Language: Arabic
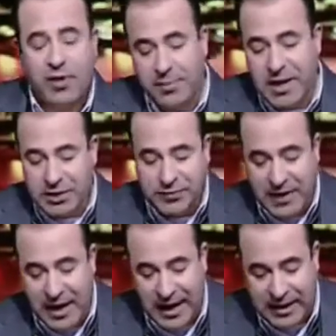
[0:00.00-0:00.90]
فربنا
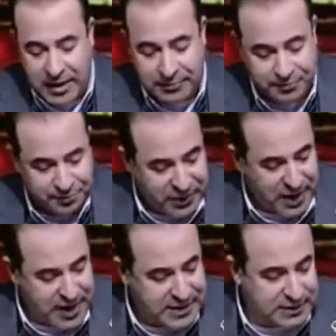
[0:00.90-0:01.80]
يشفيها الحقيقه
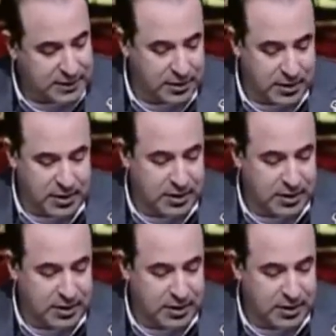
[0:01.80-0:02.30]
هذه